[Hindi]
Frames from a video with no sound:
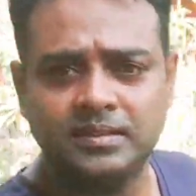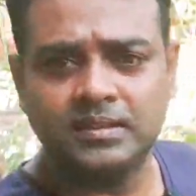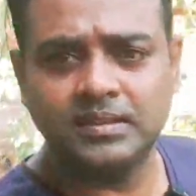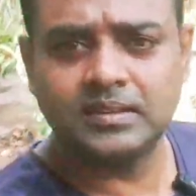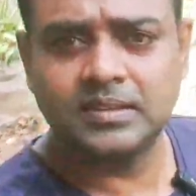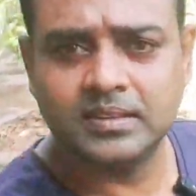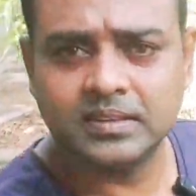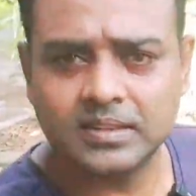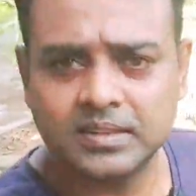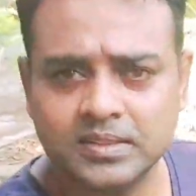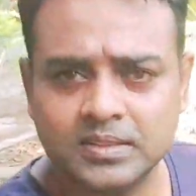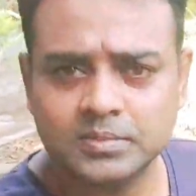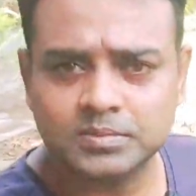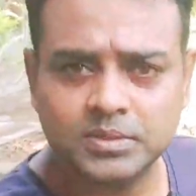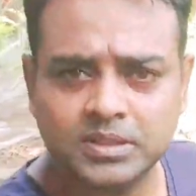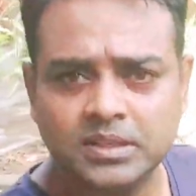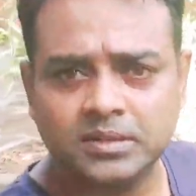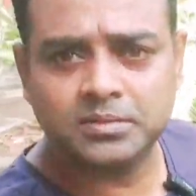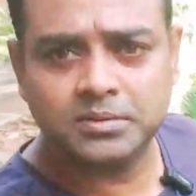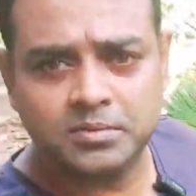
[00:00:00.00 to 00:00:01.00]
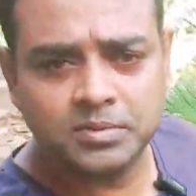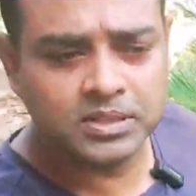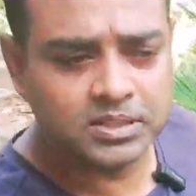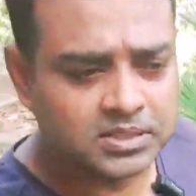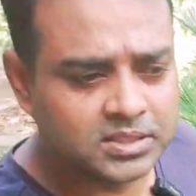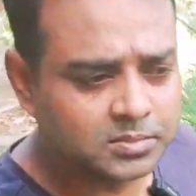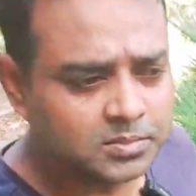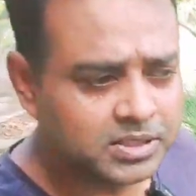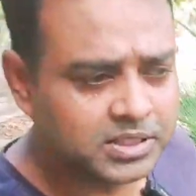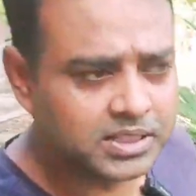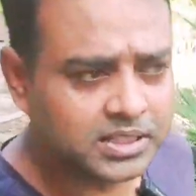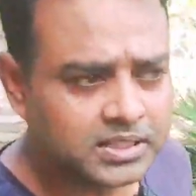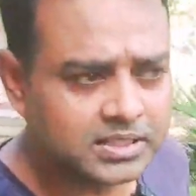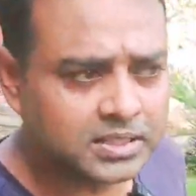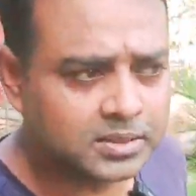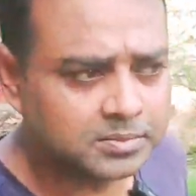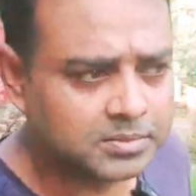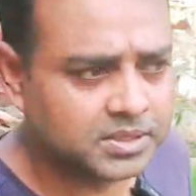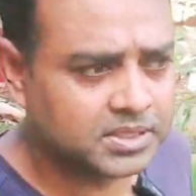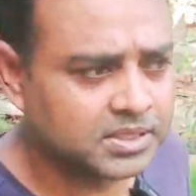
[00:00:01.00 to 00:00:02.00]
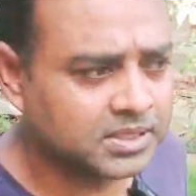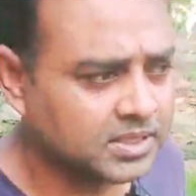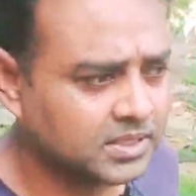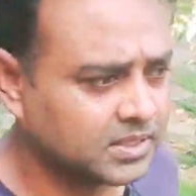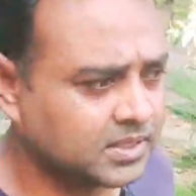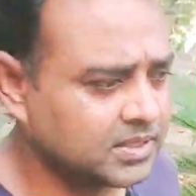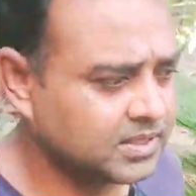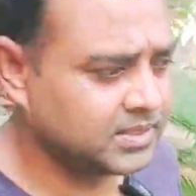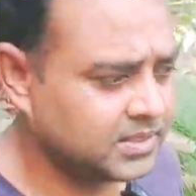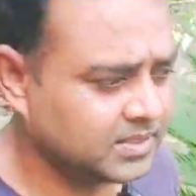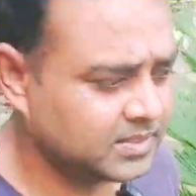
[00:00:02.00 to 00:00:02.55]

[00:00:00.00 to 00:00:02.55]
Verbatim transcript: ये देखिए काफ़ी बड़े से पेड़ है यहाँ पे